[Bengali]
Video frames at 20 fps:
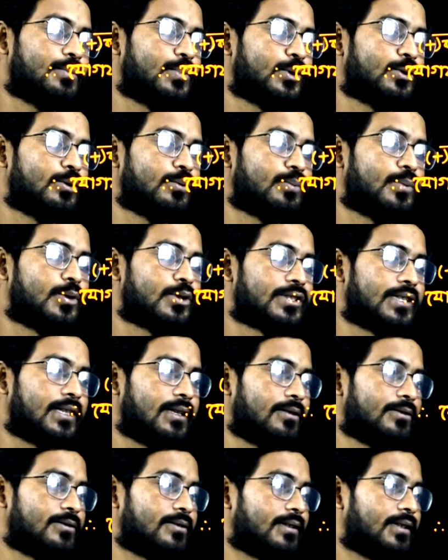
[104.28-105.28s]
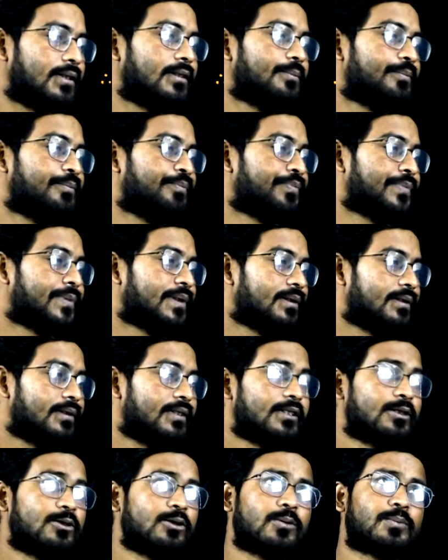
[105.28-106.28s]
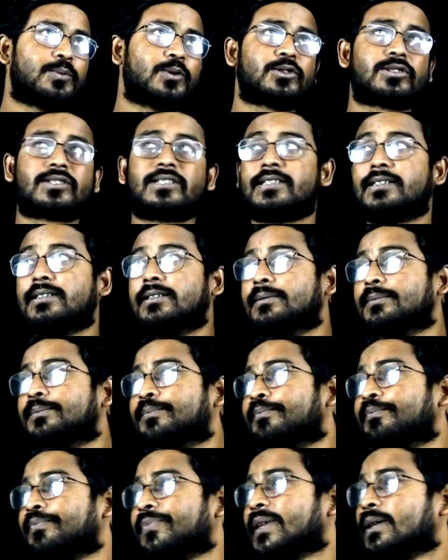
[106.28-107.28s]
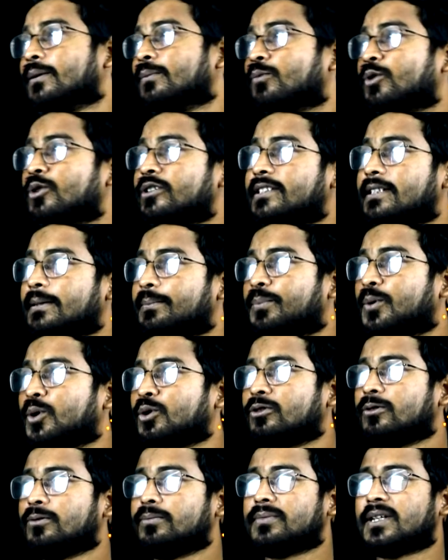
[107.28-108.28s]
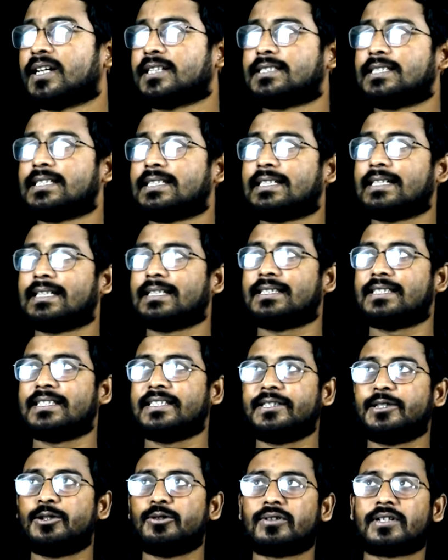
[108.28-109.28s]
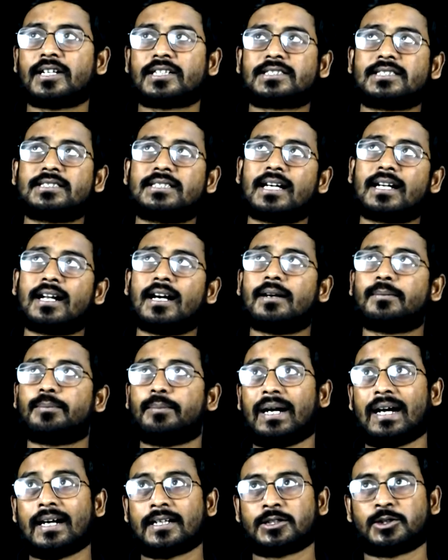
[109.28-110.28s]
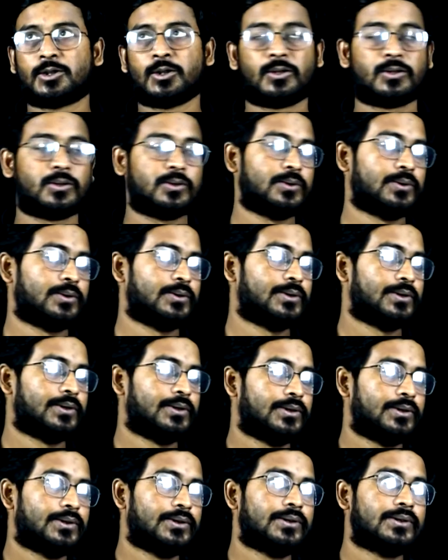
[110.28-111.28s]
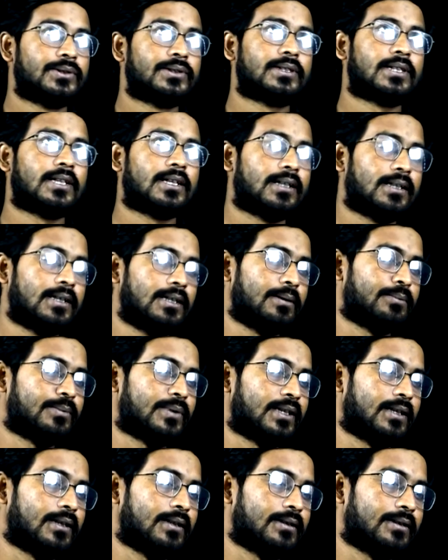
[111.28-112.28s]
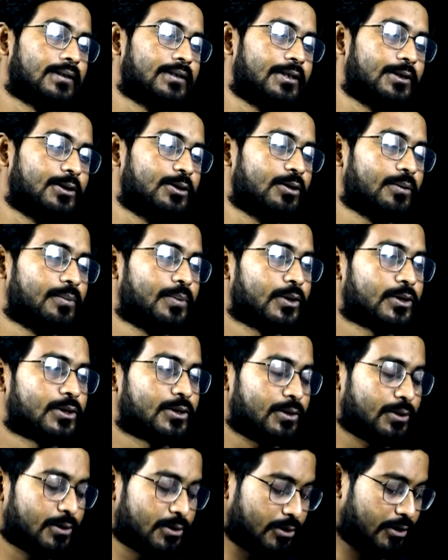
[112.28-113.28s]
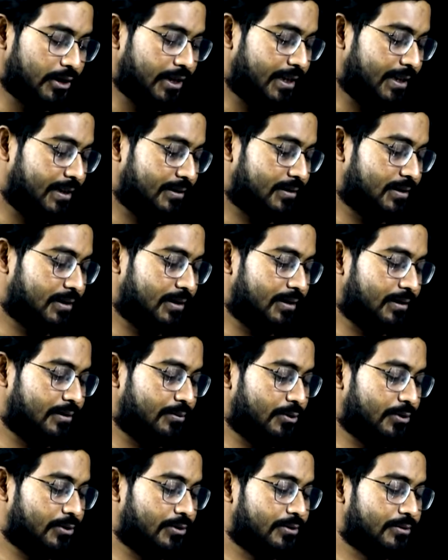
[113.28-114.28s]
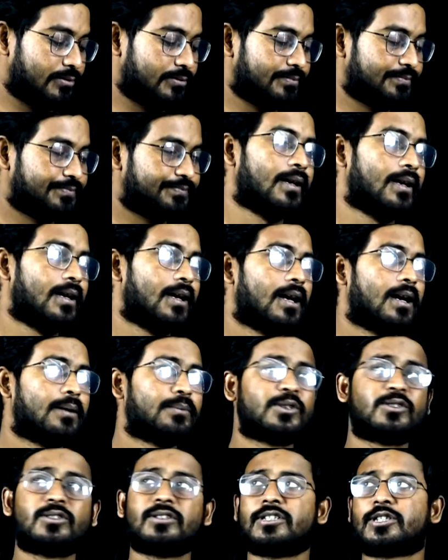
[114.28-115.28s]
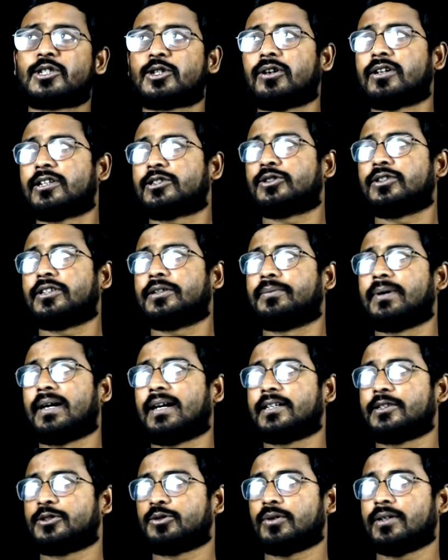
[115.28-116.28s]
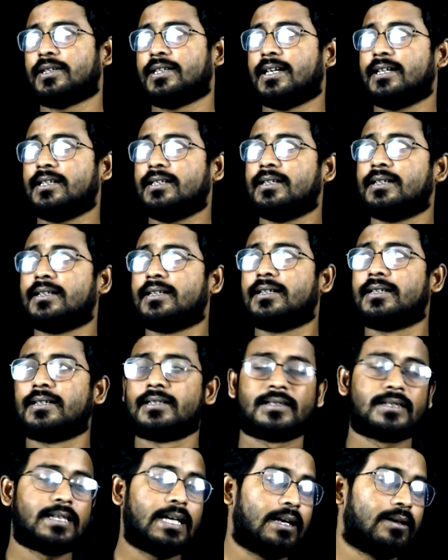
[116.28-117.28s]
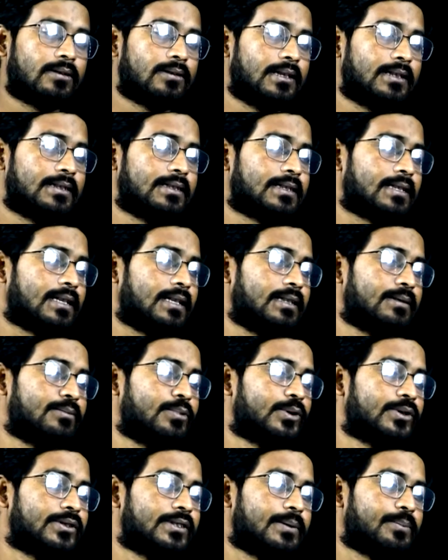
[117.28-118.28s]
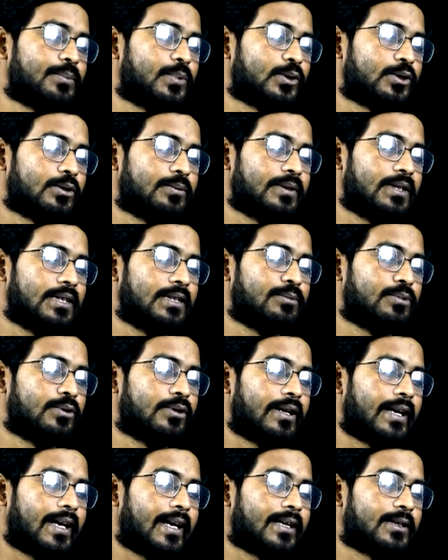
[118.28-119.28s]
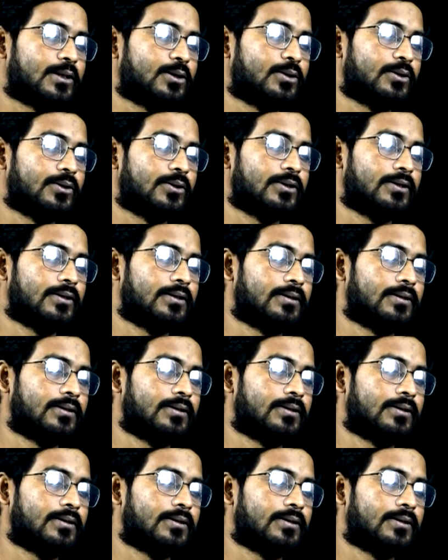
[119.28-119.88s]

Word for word: প্রথম প্রশ্নে আলোচনা দ্বিতীয় প্রশ্নে বলেছে প্রথম রাশিকে দ্বিতীয় রাশি দ্বারা ভাগ করো তাহলে আমরা দ্বিতীয় প্রশ্ন ক্ষয়ের আনসারে যাব এখন আমরা যদি সরাসরি ভাগে চলে যাই তাহলে যেটা লিখবো যে প্রথমে লিখবো এখন